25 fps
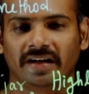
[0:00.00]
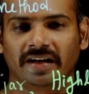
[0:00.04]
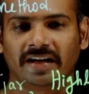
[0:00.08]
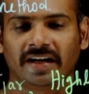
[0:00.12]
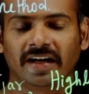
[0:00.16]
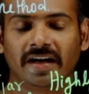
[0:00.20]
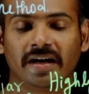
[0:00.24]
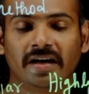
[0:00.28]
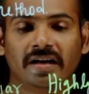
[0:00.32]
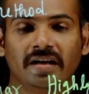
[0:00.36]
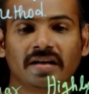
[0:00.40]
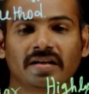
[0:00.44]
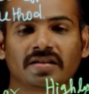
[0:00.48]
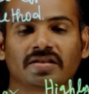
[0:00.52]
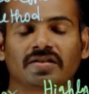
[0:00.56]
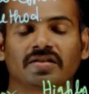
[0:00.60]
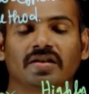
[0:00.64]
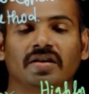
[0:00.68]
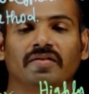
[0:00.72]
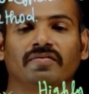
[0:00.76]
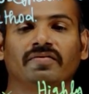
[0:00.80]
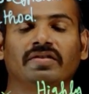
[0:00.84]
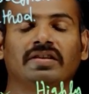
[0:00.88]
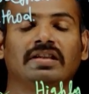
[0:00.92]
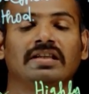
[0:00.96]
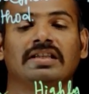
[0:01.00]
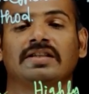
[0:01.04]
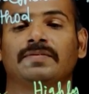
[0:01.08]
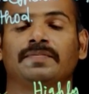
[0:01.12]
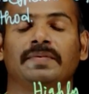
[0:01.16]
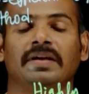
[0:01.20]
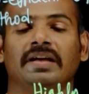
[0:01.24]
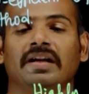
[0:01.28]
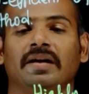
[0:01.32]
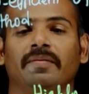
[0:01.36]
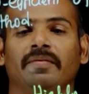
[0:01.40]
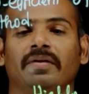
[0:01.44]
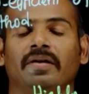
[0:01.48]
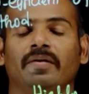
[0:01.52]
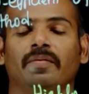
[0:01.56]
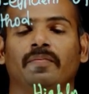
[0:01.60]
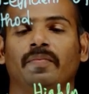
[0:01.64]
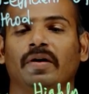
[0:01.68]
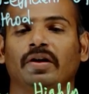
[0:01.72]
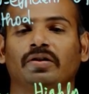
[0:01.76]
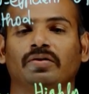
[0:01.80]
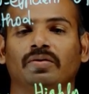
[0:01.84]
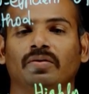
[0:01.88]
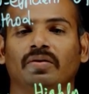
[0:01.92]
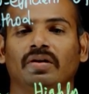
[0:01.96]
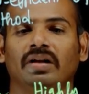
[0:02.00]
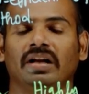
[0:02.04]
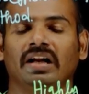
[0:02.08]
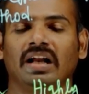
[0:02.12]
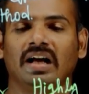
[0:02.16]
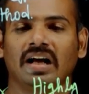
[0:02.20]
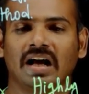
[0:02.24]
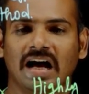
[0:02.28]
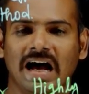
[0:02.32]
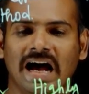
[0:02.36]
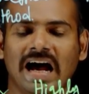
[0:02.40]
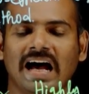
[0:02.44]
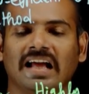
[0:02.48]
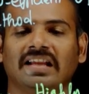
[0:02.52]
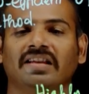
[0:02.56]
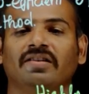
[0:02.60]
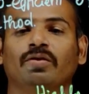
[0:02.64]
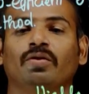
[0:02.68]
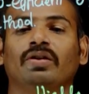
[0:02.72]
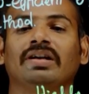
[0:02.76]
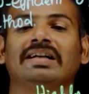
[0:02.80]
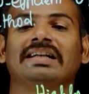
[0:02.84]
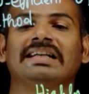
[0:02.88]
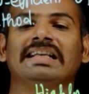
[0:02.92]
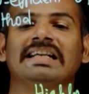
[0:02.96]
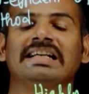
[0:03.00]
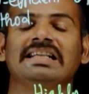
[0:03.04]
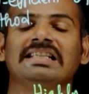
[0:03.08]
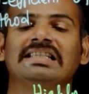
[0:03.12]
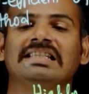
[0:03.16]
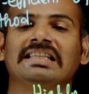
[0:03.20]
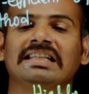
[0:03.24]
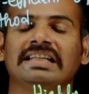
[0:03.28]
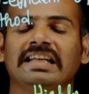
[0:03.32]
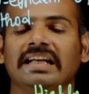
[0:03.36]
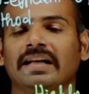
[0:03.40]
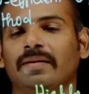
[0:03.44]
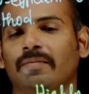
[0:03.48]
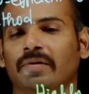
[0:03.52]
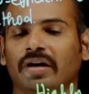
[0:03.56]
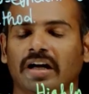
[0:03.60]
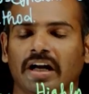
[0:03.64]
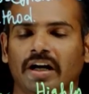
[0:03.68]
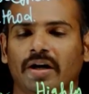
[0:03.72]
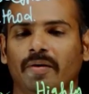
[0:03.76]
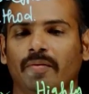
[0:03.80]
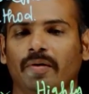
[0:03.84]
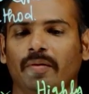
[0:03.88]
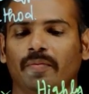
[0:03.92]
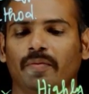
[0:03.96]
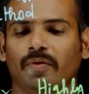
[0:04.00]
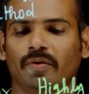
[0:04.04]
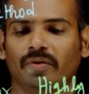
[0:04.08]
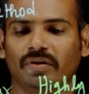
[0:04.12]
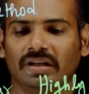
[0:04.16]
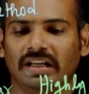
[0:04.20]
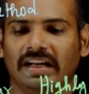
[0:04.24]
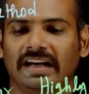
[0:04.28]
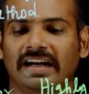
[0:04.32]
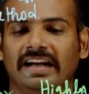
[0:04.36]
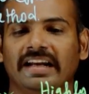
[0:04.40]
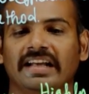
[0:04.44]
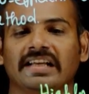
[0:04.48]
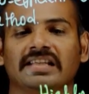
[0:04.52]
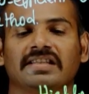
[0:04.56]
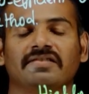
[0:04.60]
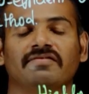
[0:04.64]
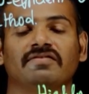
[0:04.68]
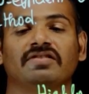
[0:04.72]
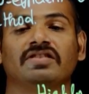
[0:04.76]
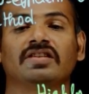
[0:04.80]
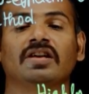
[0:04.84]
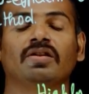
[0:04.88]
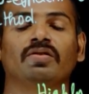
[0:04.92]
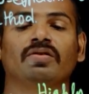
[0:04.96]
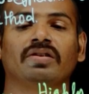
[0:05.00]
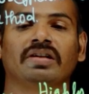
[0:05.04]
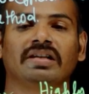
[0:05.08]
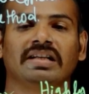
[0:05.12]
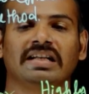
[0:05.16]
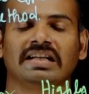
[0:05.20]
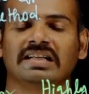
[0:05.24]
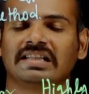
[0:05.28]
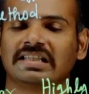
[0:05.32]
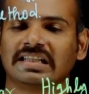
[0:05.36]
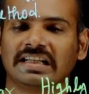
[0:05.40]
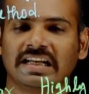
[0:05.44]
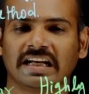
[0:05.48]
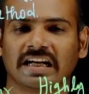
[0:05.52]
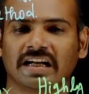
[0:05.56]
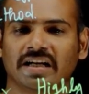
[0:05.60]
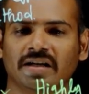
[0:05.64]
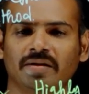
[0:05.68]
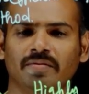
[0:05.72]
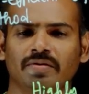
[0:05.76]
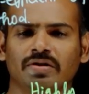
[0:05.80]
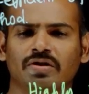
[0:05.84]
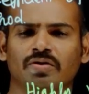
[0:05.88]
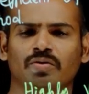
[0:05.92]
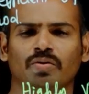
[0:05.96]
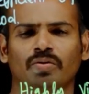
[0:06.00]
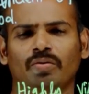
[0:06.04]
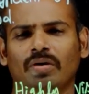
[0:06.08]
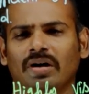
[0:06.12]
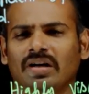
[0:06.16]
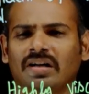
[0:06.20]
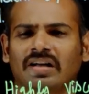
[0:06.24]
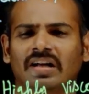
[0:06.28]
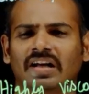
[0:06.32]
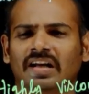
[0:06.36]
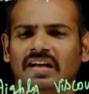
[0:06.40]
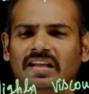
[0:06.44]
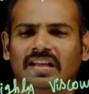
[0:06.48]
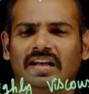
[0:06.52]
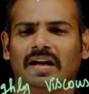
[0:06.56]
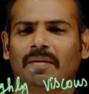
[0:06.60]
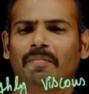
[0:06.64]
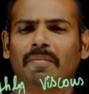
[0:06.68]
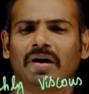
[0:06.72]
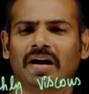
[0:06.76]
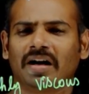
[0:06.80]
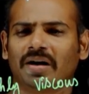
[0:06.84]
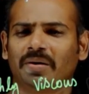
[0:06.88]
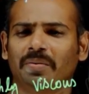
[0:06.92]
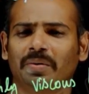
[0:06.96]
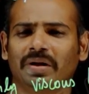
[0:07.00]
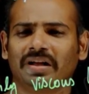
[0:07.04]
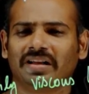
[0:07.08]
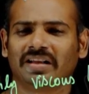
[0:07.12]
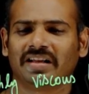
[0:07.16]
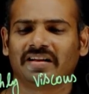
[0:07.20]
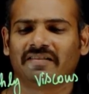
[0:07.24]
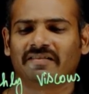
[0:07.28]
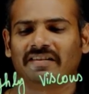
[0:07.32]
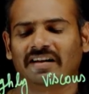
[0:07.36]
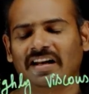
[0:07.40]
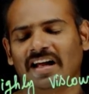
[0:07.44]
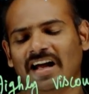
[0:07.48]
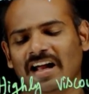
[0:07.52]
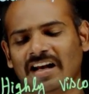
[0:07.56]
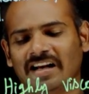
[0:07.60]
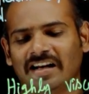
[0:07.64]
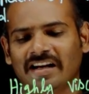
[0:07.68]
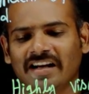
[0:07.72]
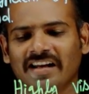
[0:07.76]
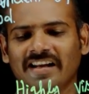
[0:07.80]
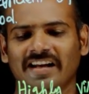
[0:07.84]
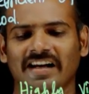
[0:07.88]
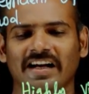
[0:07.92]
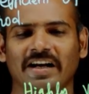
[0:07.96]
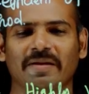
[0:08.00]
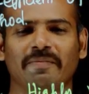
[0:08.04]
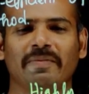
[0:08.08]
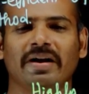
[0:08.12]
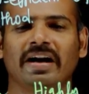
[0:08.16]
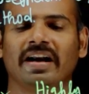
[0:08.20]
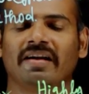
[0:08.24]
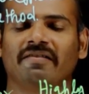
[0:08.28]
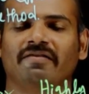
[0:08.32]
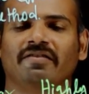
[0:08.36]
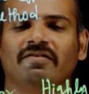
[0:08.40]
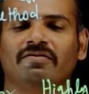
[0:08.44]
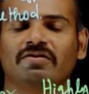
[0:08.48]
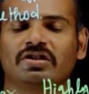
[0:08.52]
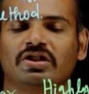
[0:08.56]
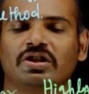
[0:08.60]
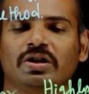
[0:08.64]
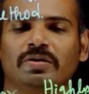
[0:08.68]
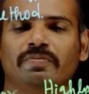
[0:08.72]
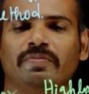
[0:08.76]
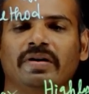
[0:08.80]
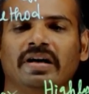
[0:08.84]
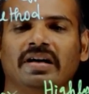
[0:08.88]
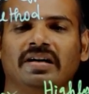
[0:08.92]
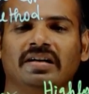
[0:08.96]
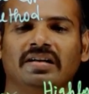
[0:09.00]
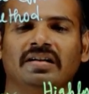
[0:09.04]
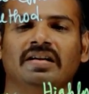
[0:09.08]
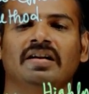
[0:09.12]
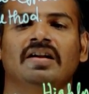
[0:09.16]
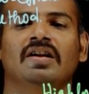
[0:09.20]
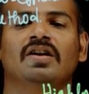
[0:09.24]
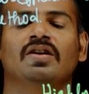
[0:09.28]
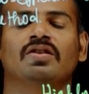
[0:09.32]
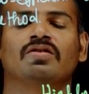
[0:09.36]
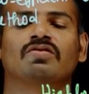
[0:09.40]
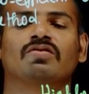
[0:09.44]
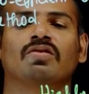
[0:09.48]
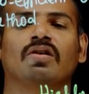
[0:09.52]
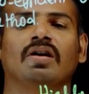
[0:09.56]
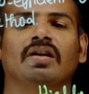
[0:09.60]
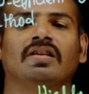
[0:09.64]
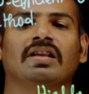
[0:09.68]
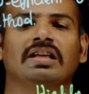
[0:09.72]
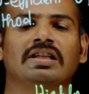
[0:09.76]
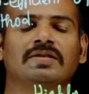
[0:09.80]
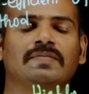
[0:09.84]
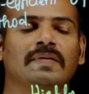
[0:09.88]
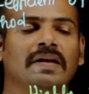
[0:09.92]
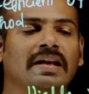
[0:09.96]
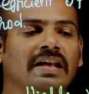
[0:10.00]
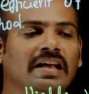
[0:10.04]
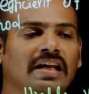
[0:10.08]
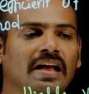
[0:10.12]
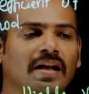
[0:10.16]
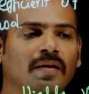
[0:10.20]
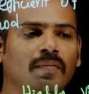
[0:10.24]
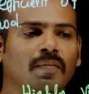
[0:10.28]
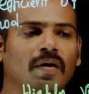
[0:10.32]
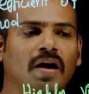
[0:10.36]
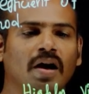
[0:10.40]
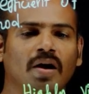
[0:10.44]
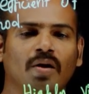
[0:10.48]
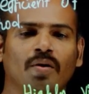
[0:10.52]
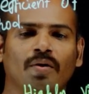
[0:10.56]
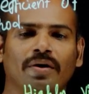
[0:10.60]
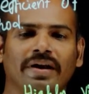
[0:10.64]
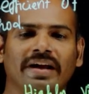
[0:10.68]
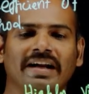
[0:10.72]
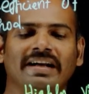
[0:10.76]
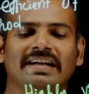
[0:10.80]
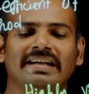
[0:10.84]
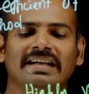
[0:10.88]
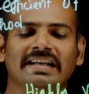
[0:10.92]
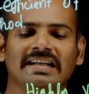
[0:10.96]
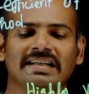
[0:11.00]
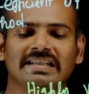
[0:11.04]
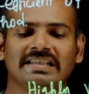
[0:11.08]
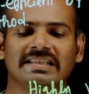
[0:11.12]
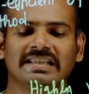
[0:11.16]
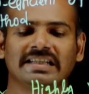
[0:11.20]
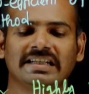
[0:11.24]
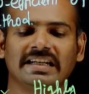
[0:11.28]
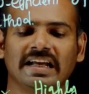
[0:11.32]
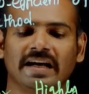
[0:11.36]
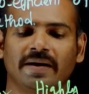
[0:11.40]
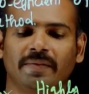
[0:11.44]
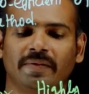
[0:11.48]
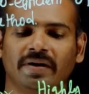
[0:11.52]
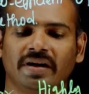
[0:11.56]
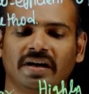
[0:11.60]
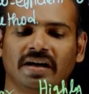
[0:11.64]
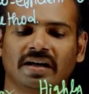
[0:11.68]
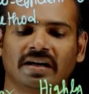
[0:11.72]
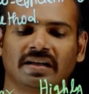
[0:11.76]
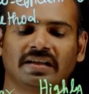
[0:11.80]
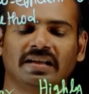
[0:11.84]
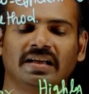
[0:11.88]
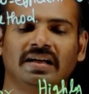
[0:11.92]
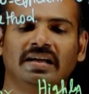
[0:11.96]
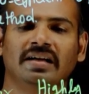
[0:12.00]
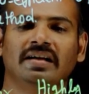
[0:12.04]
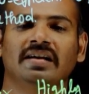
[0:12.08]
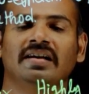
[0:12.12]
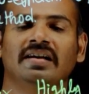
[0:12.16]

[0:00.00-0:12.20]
ரேடியஸ் ஆஃப் த ஸ்பியர் அப்படின்னு நம்ம பார்த்தோம் இல்லைங்களா அதோட டென்சிட்டியை நம்ம கண்டுபிடிப்போம் இந்த ரேடியஸை வச்சு அதோட டென்சிட்டியை கண்டுபிடிச்சு சொல்லுவாங்க நம்ம கண்டுபிடிக்க தேவையில்லை ஆல்ரெடி ரெடிமேடாக அவங்க வச்சுருப்பாங்க ஸோ அந்த ஸ்பெரிக்கல் பாலுடைய டென்சிட்டி அப்படின்றத